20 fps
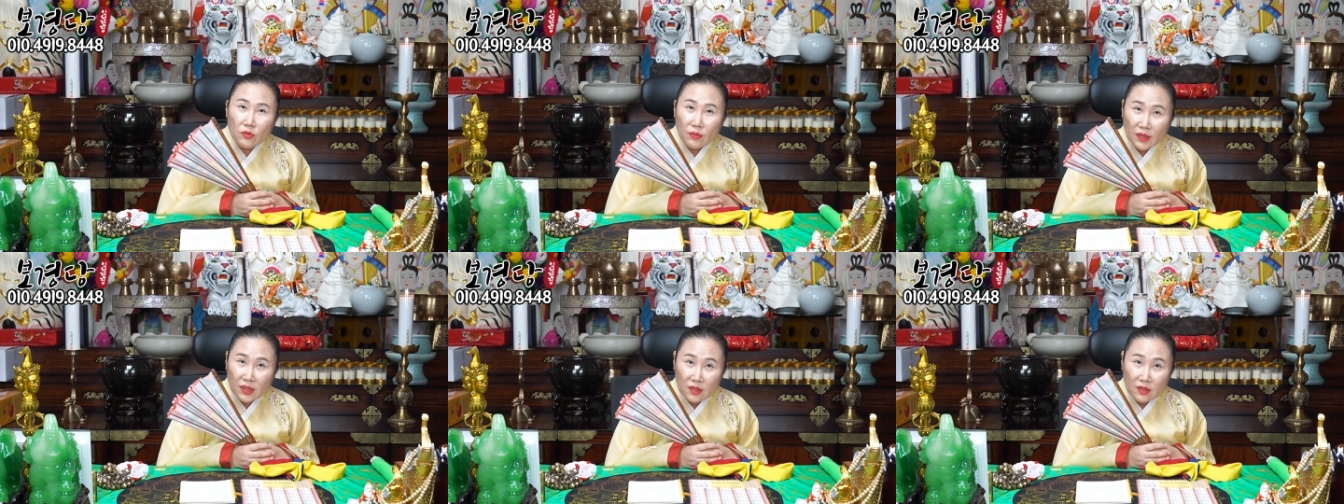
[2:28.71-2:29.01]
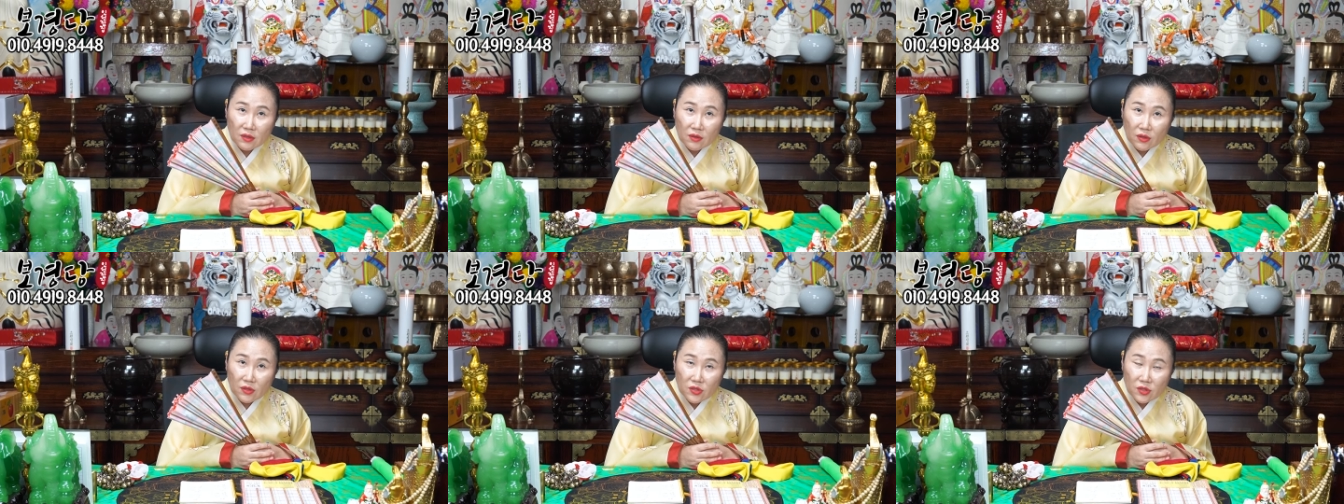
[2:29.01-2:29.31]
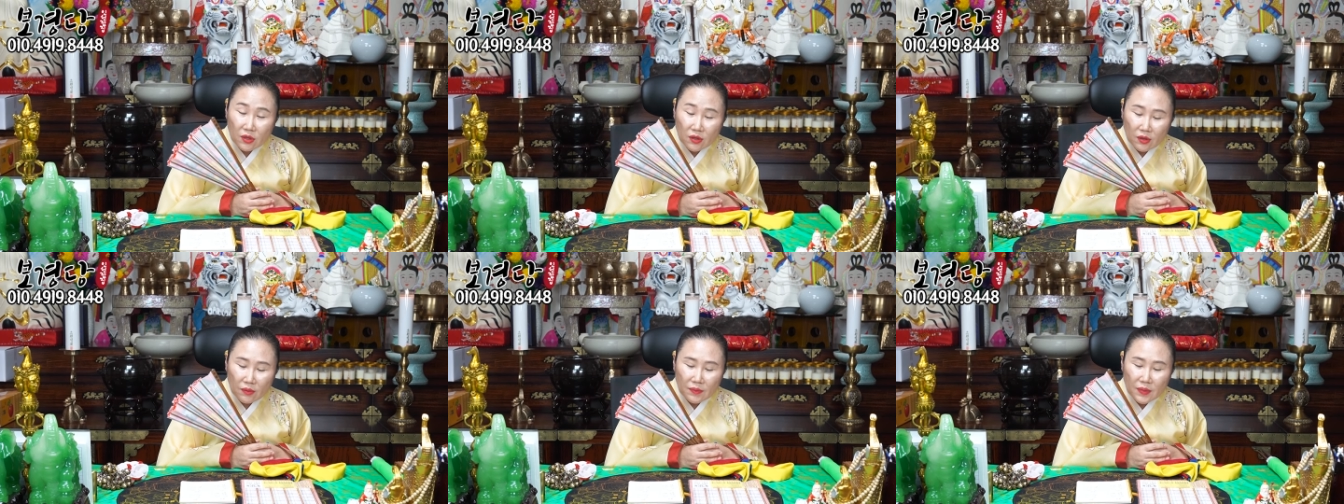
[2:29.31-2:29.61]
만드는
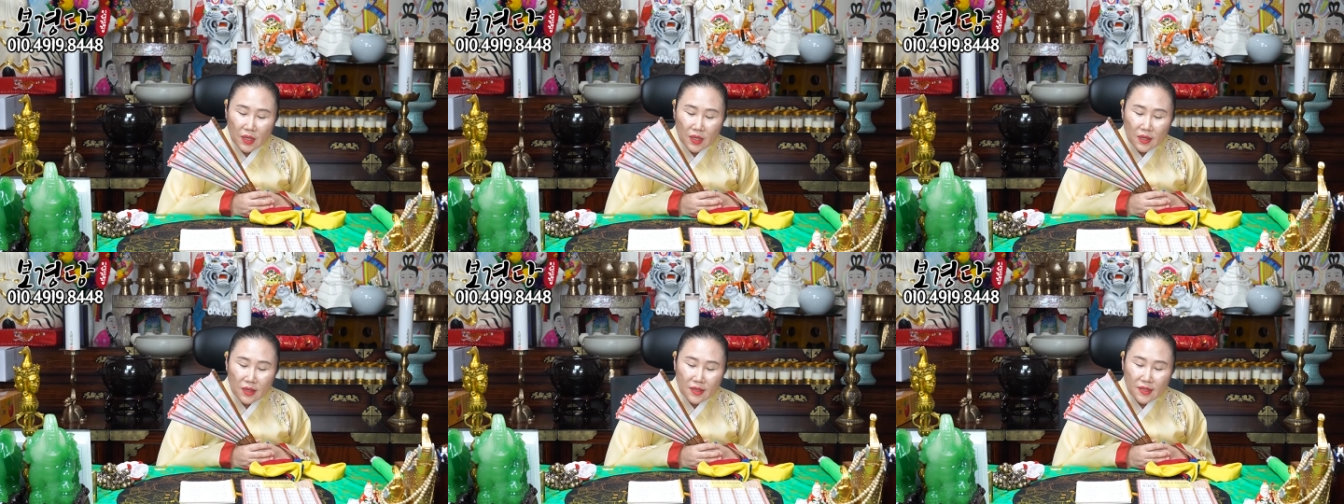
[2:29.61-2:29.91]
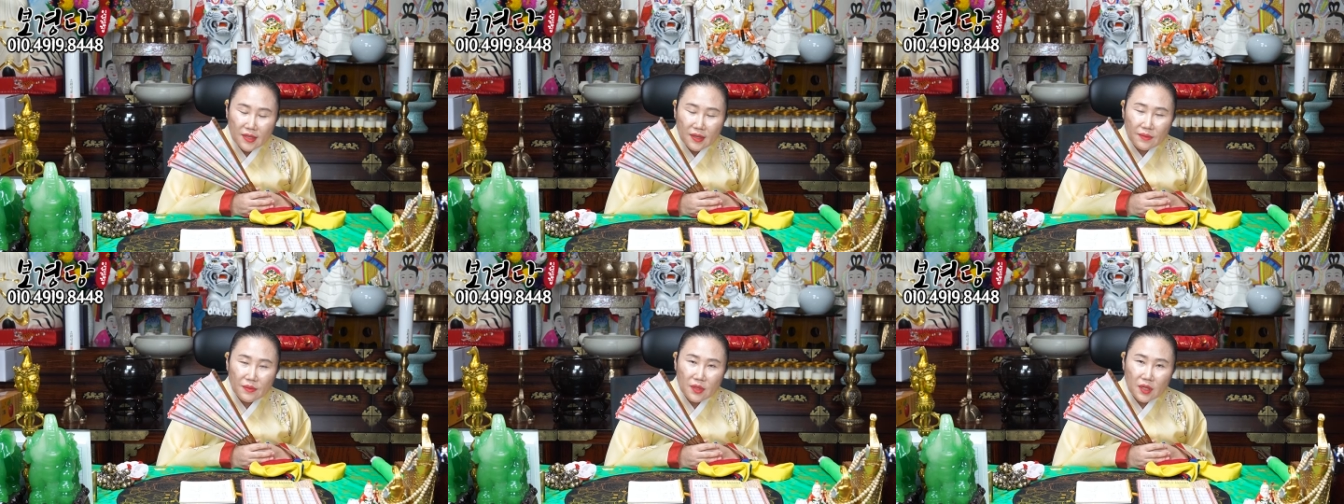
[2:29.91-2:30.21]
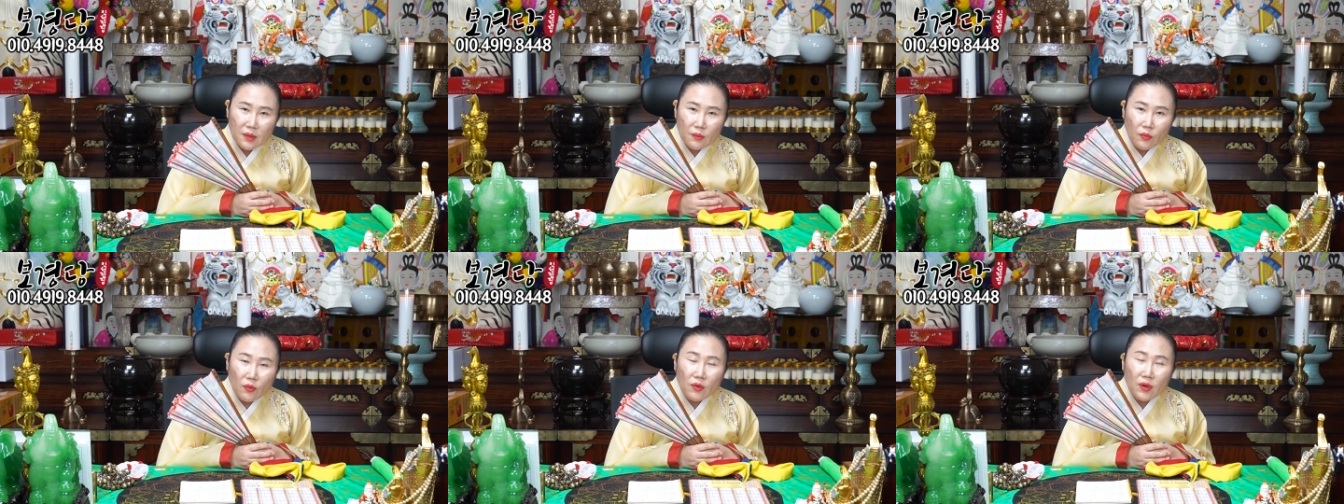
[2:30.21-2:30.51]
것처럼
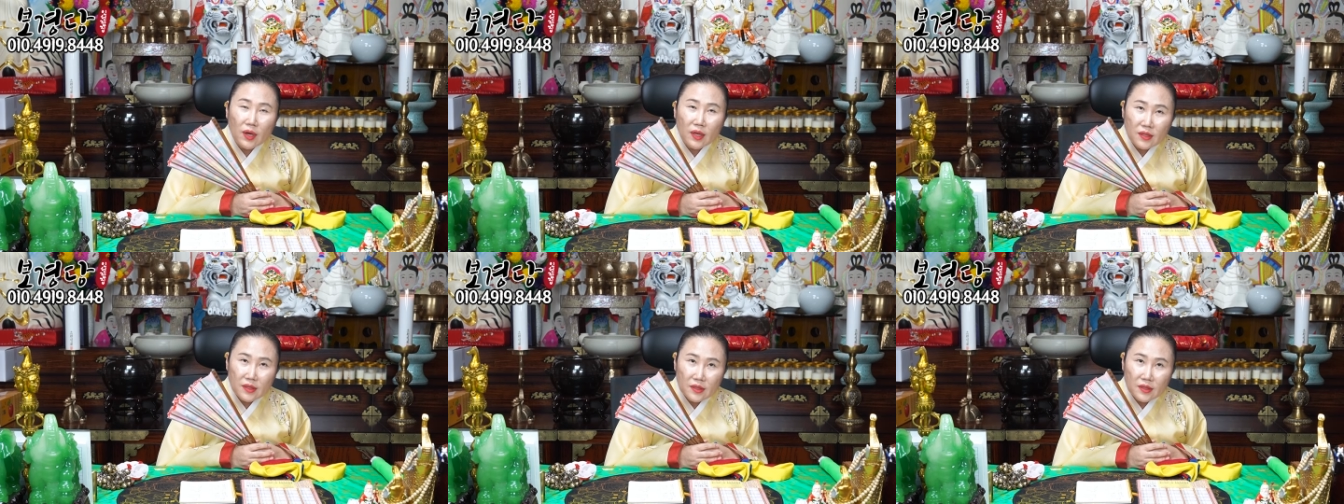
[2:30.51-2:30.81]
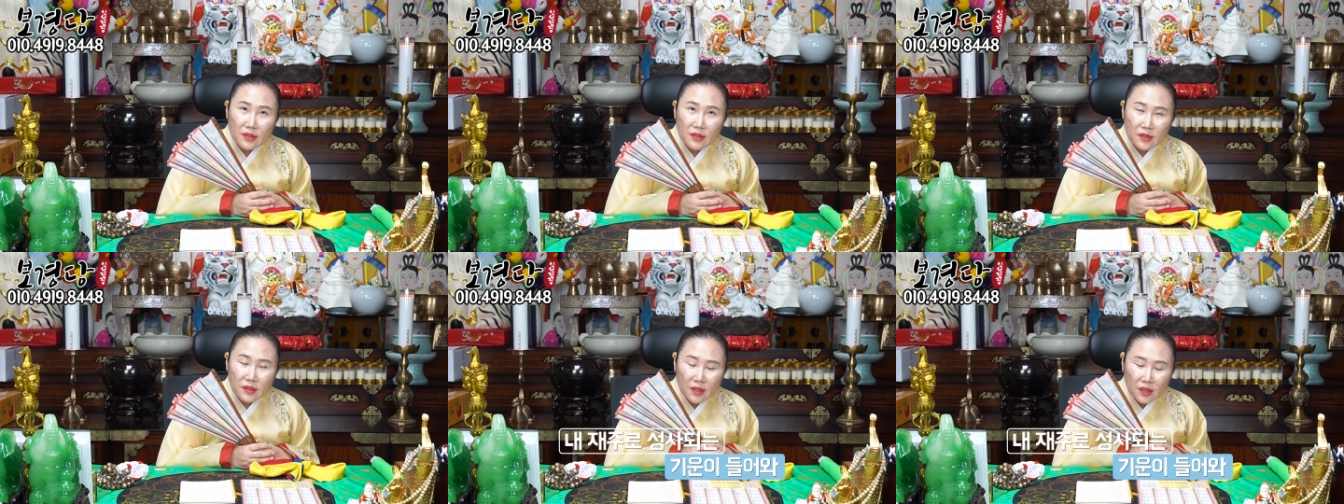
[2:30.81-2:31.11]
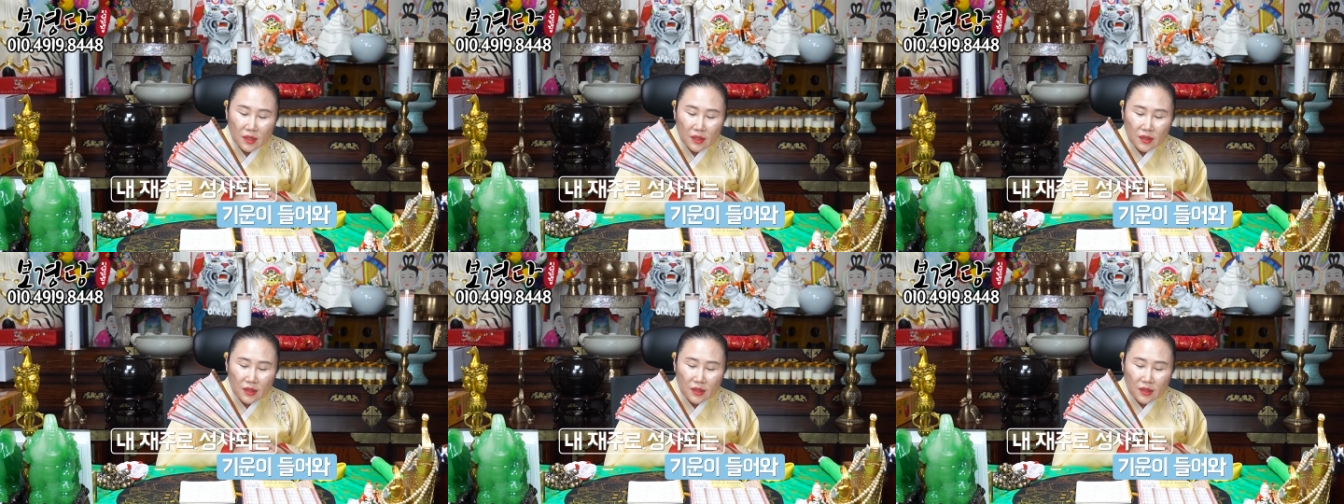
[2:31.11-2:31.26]
이사람들의 뭔가를